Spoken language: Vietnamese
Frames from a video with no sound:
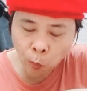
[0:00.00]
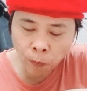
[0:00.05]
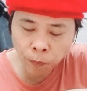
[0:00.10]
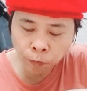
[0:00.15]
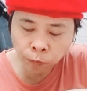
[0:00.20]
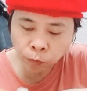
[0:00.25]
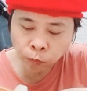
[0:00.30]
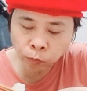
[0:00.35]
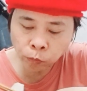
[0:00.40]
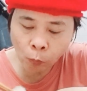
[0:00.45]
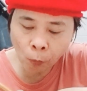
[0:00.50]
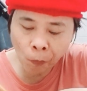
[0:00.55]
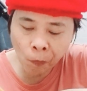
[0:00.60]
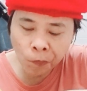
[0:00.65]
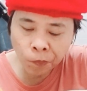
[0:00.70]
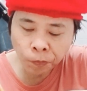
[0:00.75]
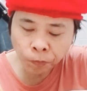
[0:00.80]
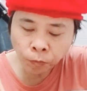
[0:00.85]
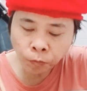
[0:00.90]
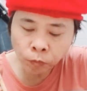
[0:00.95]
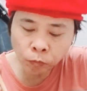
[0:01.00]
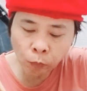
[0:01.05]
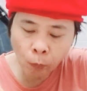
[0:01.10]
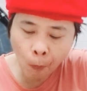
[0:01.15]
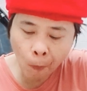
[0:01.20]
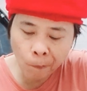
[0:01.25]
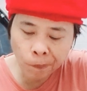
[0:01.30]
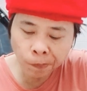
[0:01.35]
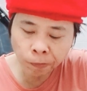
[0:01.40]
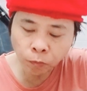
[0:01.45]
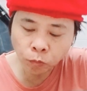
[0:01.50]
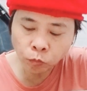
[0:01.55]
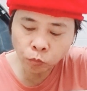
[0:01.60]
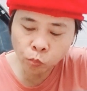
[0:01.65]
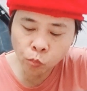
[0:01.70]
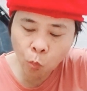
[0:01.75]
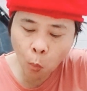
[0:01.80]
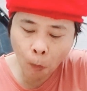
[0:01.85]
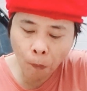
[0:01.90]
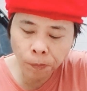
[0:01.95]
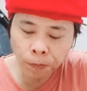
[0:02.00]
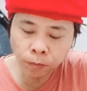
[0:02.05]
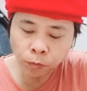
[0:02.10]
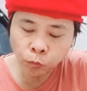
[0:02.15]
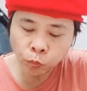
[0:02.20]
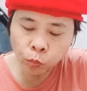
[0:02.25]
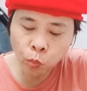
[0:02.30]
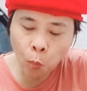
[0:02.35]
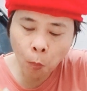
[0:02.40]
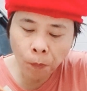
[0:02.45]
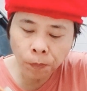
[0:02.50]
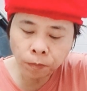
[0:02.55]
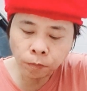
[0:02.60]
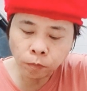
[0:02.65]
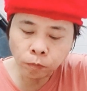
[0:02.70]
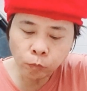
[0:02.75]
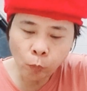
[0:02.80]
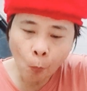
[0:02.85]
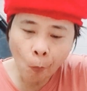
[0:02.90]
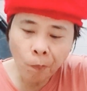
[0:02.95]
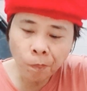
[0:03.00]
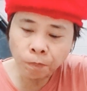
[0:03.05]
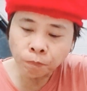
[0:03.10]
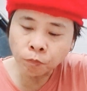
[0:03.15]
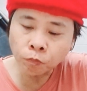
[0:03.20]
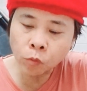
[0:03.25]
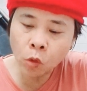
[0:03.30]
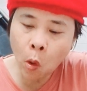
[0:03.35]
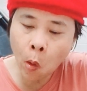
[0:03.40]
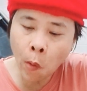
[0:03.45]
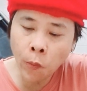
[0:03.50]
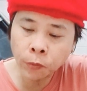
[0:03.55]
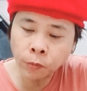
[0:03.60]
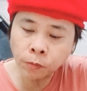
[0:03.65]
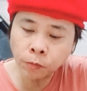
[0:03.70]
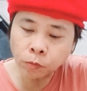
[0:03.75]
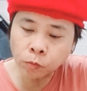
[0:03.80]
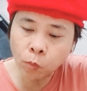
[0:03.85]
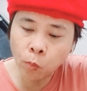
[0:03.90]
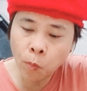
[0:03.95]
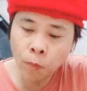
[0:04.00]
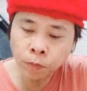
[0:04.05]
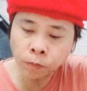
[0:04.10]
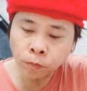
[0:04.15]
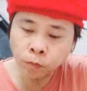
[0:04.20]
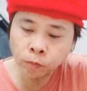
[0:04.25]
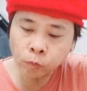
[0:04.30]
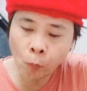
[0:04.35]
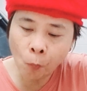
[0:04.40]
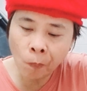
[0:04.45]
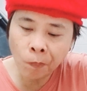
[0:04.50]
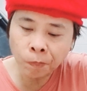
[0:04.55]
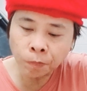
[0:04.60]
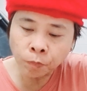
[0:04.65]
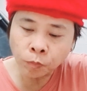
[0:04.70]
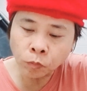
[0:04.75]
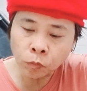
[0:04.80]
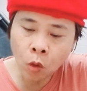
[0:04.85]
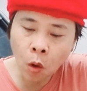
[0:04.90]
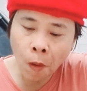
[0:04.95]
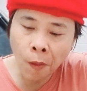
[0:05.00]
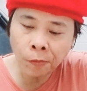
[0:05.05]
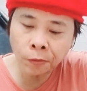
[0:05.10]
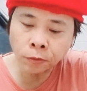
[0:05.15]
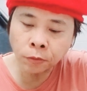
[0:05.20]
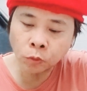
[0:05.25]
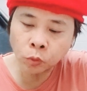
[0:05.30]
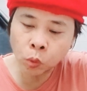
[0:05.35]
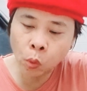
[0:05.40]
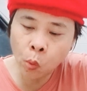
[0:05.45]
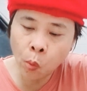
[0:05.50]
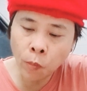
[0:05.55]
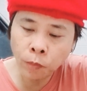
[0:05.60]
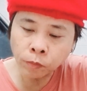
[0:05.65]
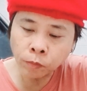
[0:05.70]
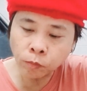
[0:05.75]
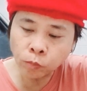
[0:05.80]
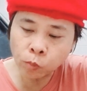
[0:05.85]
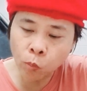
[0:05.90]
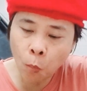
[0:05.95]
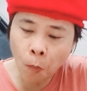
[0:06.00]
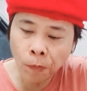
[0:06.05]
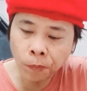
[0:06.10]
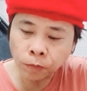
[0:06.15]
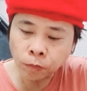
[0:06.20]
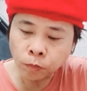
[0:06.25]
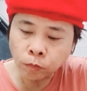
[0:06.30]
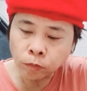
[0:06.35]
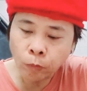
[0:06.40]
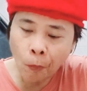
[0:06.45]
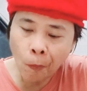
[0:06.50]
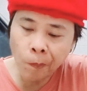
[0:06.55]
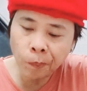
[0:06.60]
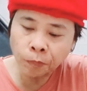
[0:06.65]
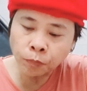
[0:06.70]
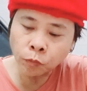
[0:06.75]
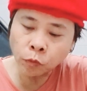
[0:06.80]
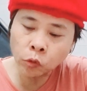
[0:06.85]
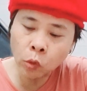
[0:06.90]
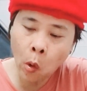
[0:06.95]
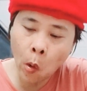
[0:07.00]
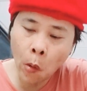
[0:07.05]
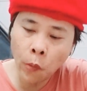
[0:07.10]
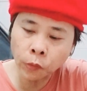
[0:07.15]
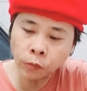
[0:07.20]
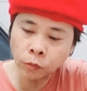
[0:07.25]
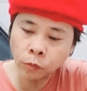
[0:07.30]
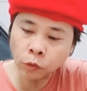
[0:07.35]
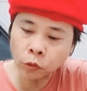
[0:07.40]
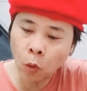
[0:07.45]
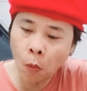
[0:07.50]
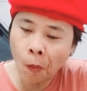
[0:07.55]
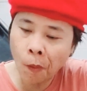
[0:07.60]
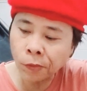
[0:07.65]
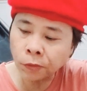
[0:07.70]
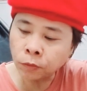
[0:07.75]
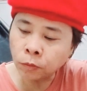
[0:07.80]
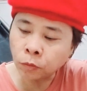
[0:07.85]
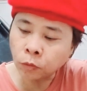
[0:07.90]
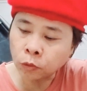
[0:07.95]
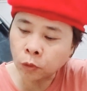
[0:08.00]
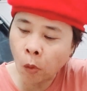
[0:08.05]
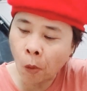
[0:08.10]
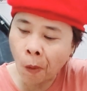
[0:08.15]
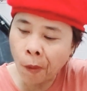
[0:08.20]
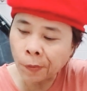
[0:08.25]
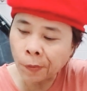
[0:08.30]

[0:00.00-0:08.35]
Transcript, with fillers: 3 tham gia tổ chức hoạt động của đoàn cấp cao Việt Nam sang thăm và làm việc tại quốc gia tổ chức quốc tế tiếp nhận.